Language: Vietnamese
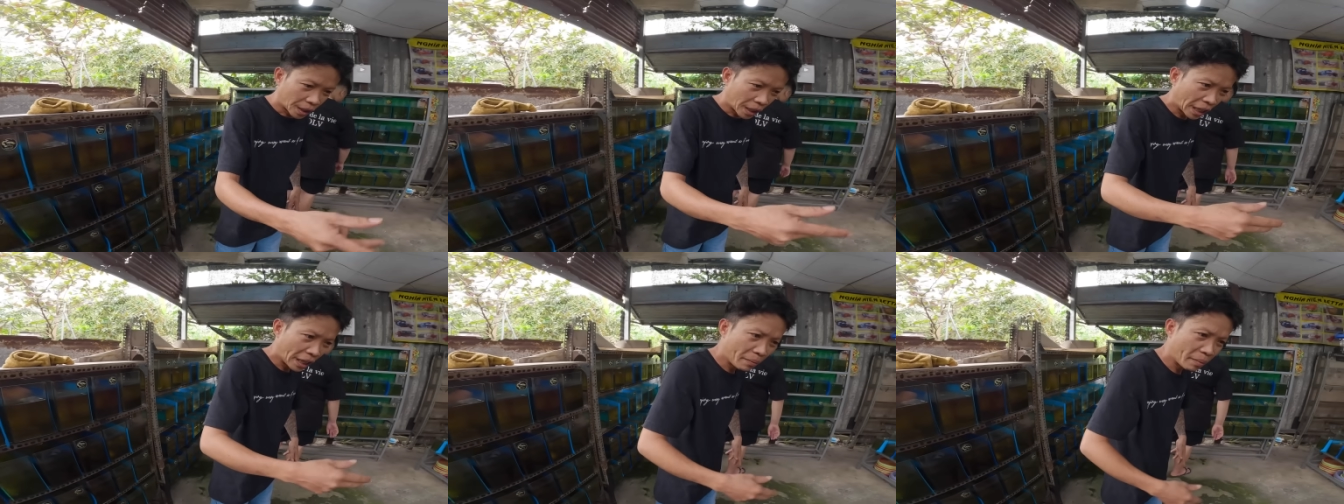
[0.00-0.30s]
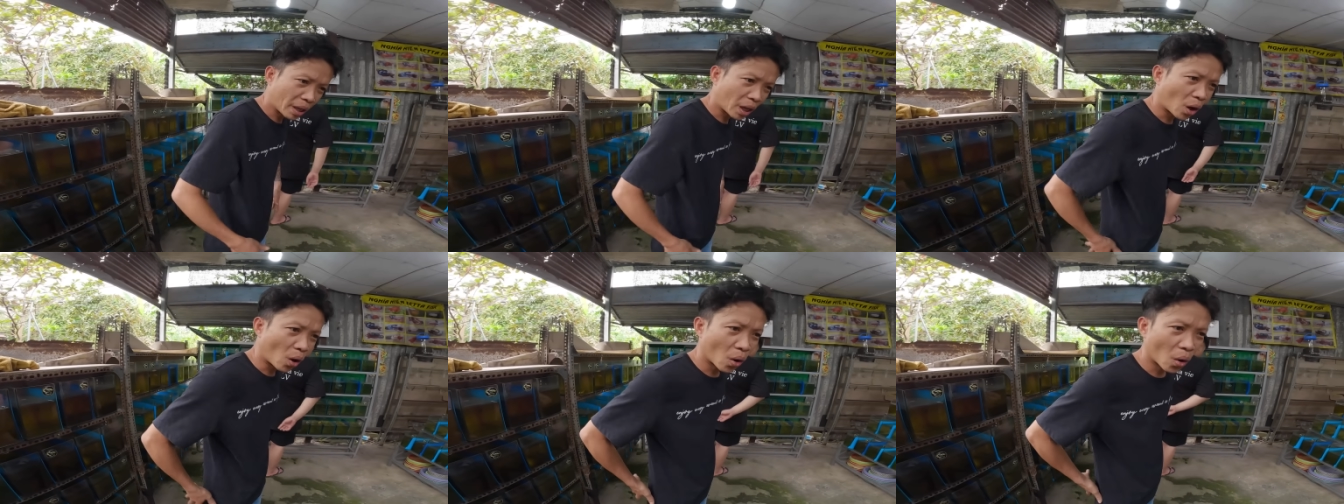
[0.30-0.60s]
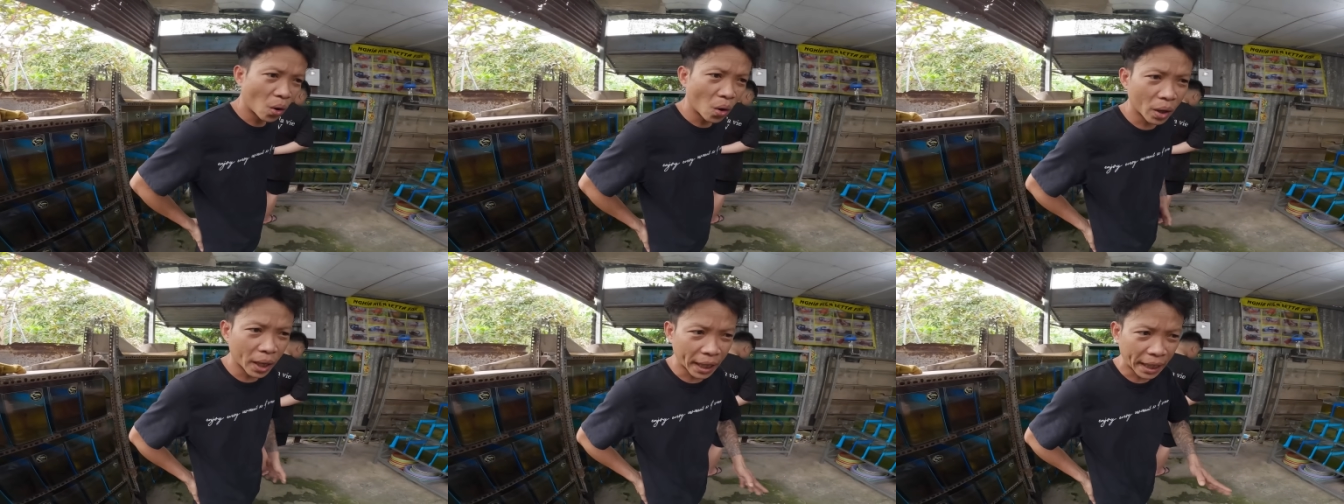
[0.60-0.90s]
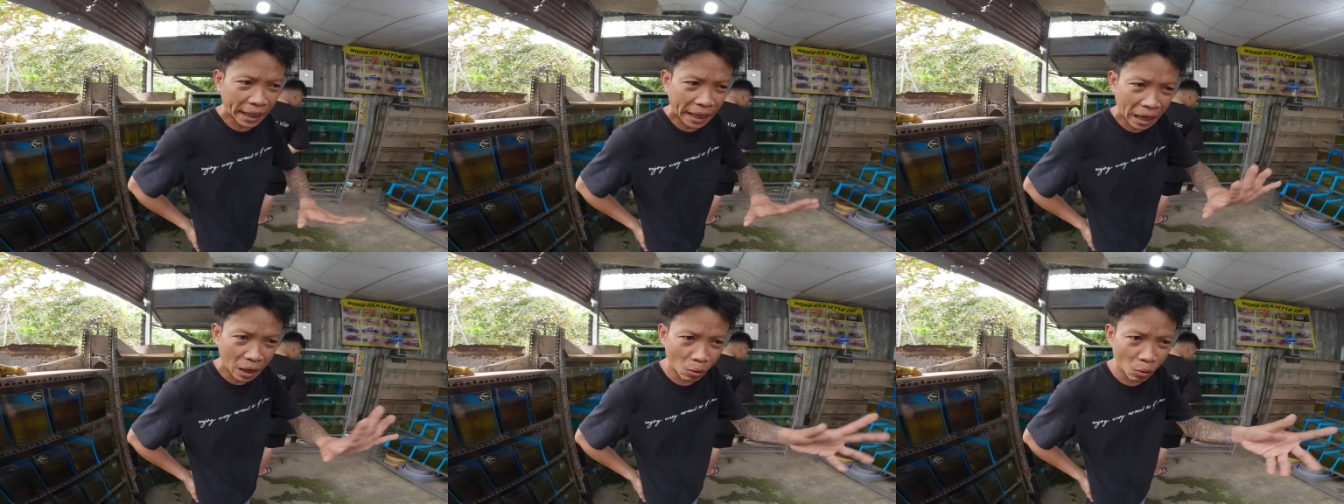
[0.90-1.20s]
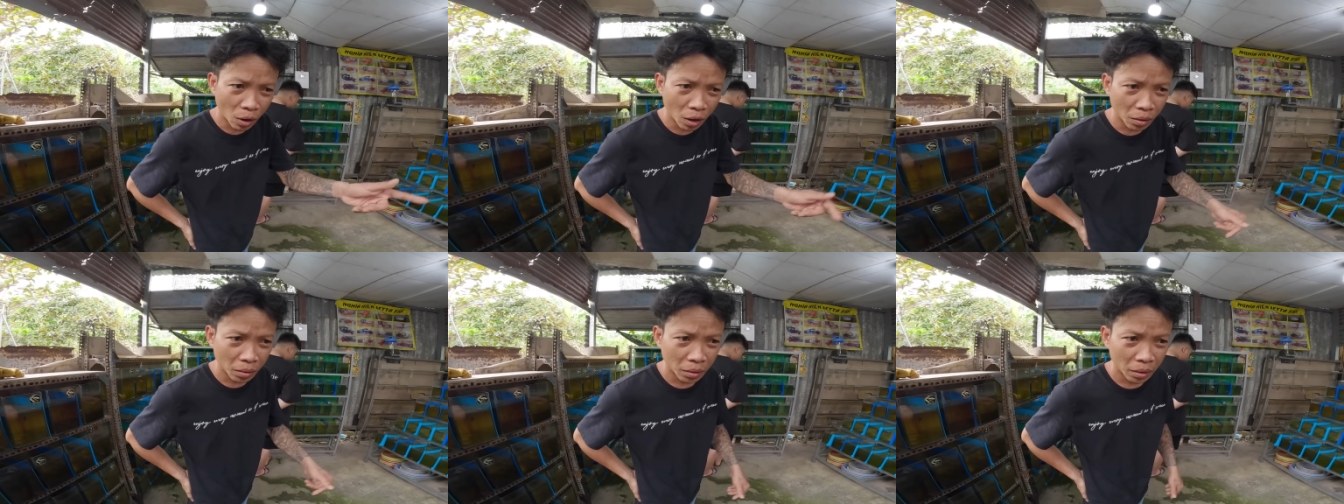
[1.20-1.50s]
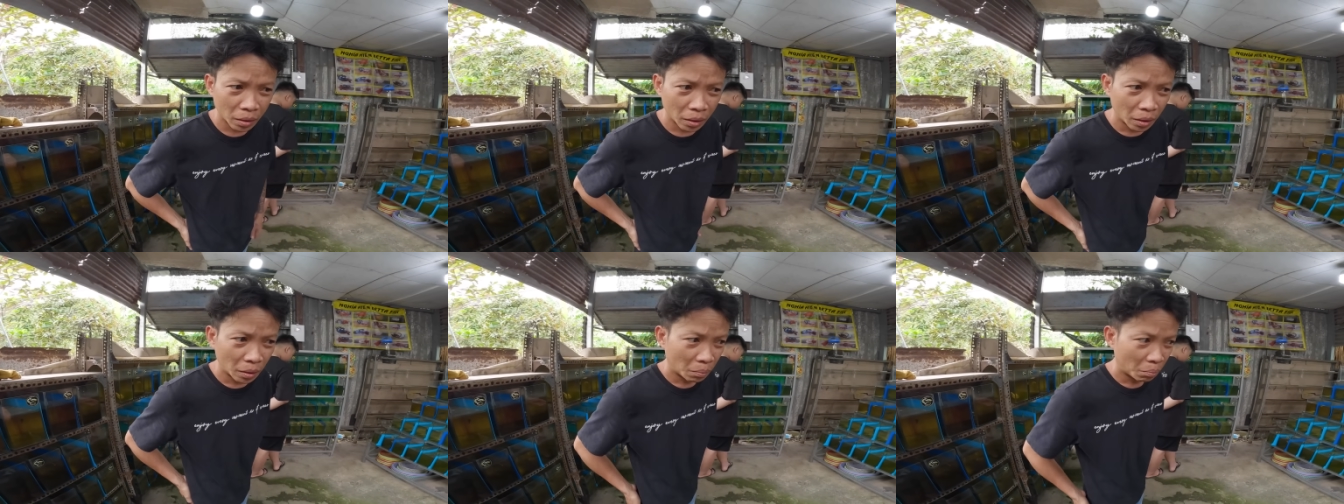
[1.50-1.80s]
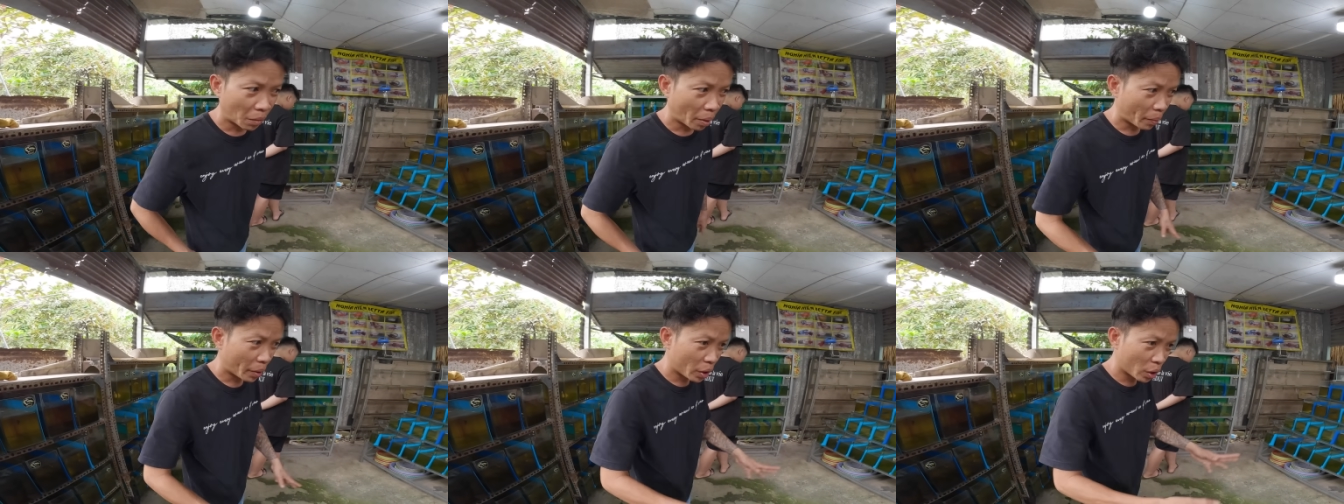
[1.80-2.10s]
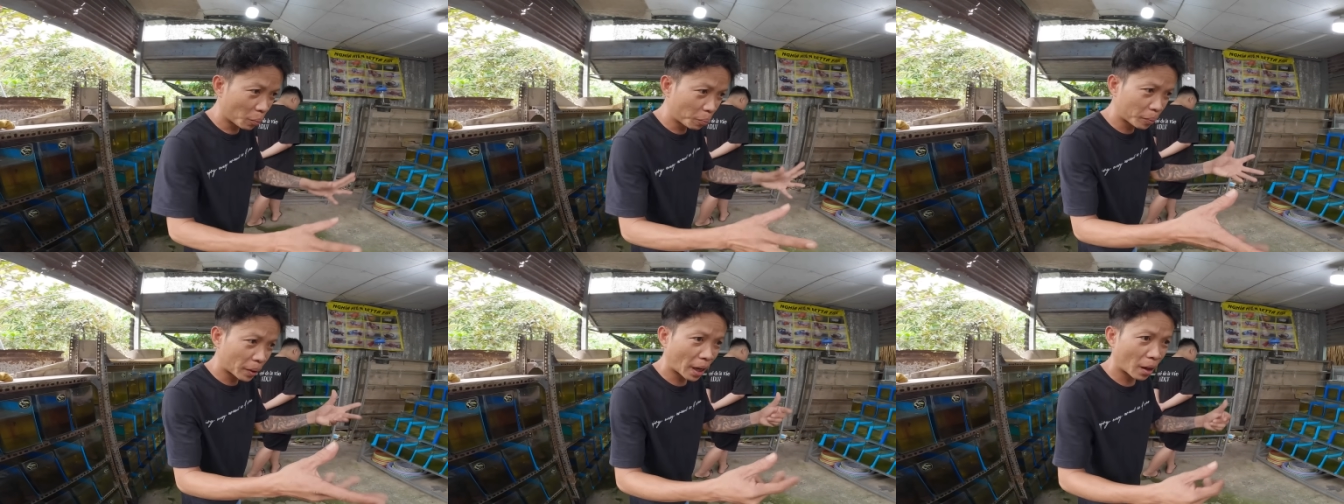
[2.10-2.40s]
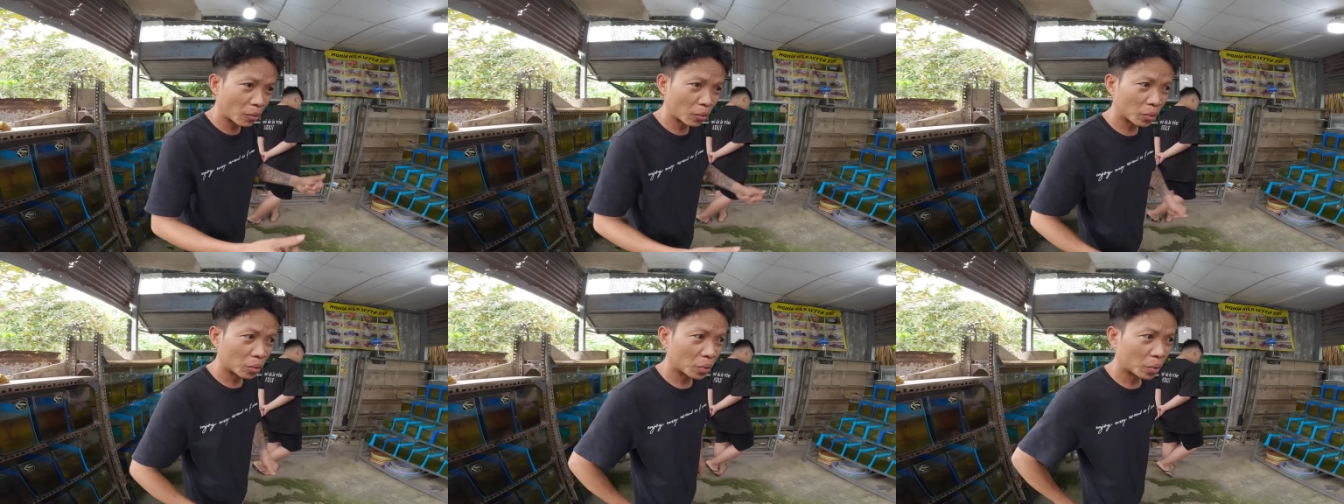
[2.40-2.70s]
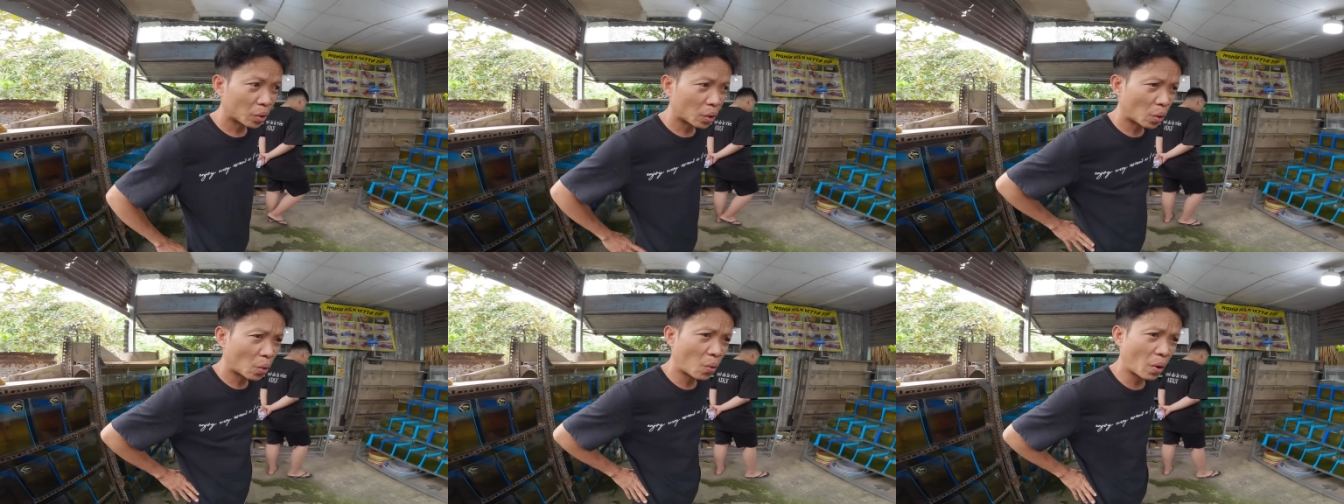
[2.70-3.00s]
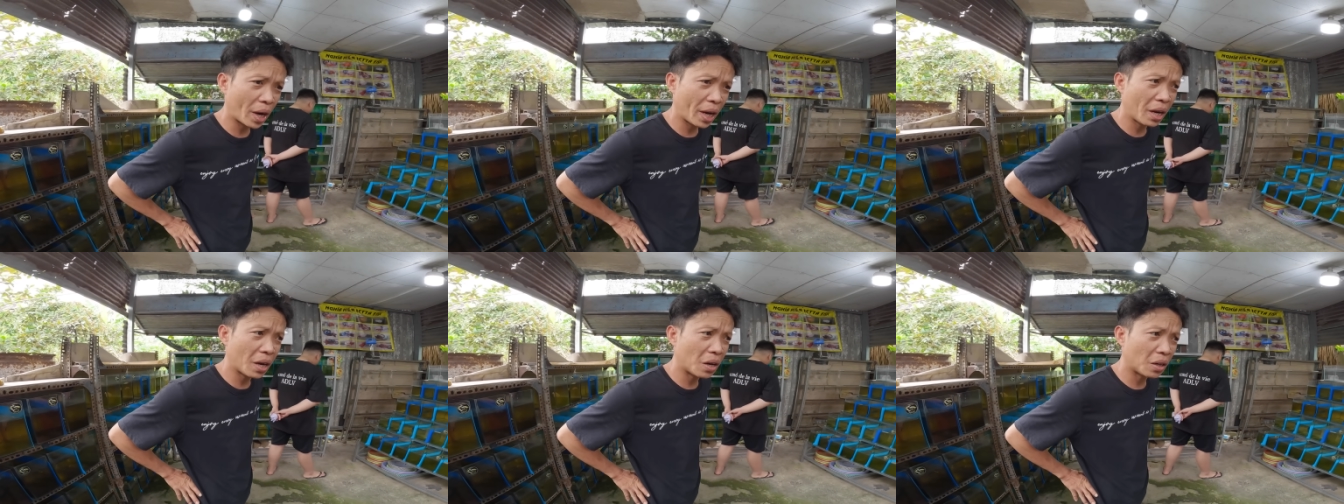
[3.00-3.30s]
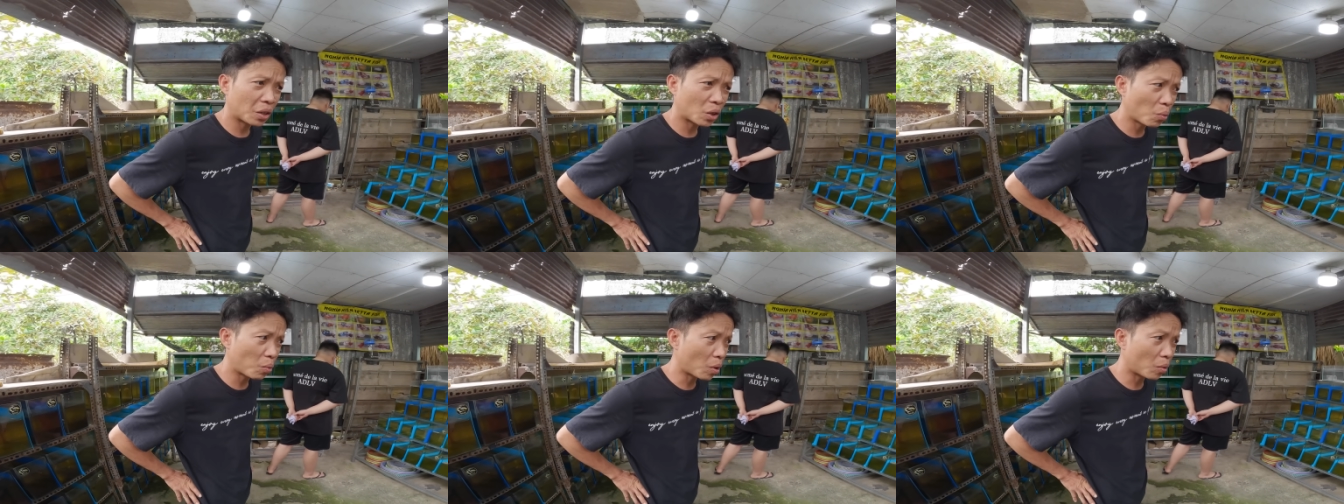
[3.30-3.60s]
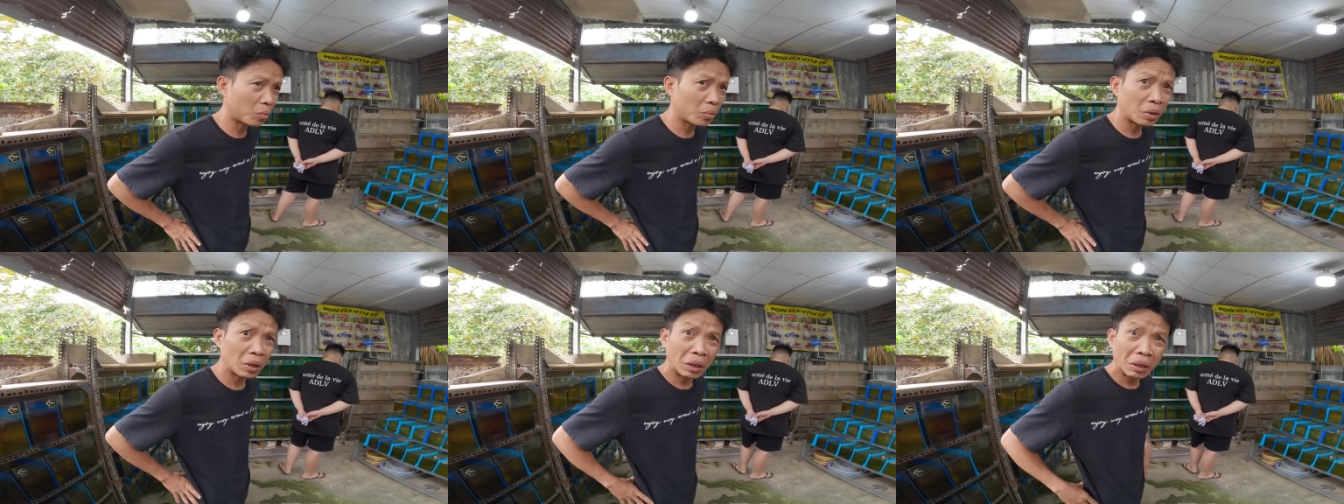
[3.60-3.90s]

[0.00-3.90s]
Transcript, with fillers: thấy mày coi có cách nào á mà mày giúp tao cho nó khỏe hơn chút không